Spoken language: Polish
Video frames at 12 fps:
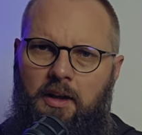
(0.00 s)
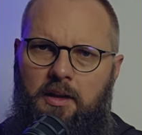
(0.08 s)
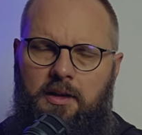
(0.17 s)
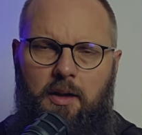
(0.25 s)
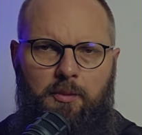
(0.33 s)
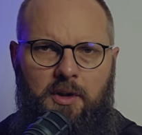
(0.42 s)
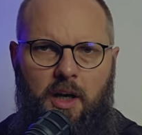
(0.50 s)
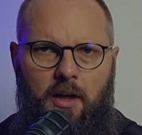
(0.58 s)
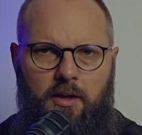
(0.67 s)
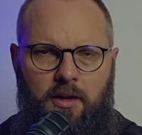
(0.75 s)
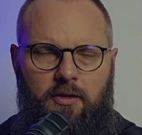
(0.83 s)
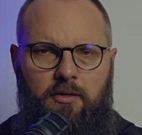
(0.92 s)
zabija
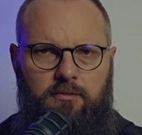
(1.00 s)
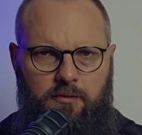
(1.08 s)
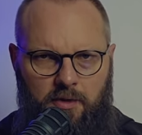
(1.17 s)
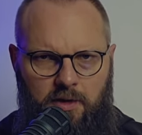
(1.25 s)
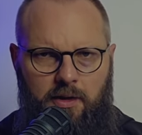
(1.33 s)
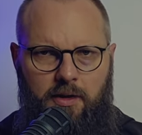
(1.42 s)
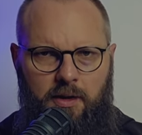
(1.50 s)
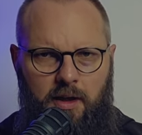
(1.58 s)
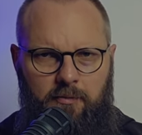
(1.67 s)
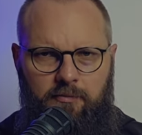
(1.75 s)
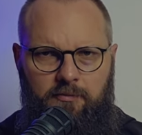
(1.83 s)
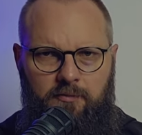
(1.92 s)
jego
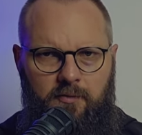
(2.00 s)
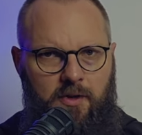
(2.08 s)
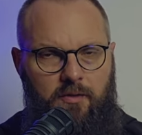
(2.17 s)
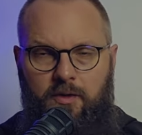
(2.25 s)
syna. Więc